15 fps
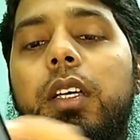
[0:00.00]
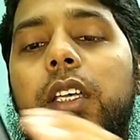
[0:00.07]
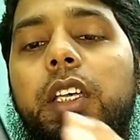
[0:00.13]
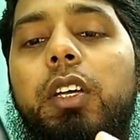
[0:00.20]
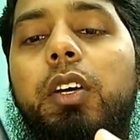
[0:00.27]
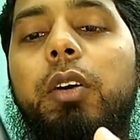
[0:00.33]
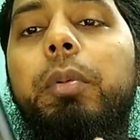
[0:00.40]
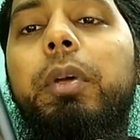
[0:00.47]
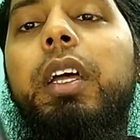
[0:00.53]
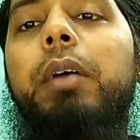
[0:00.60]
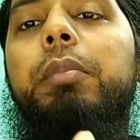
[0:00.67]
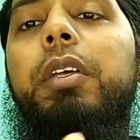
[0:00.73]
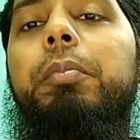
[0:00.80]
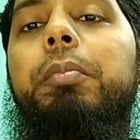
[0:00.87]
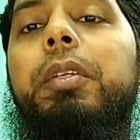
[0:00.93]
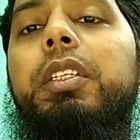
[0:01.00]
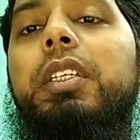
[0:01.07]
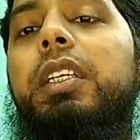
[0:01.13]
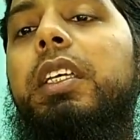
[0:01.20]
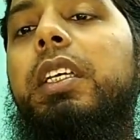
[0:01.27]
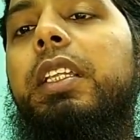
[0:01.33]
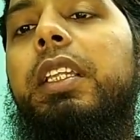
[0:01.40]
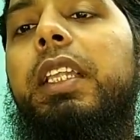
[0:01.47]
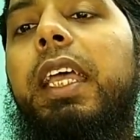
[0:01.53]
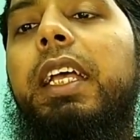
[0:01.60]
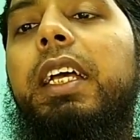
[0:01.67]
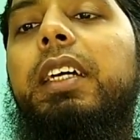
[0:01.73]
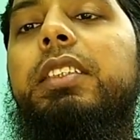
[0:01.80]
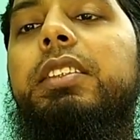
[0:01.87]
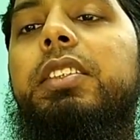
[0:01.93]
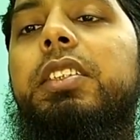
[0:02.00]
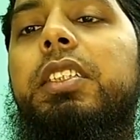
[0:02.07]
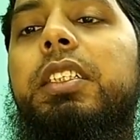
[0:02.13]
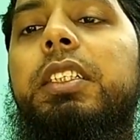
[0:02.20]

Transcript: ই হবে আমি আপনাদেরকে দেখাচ্ছি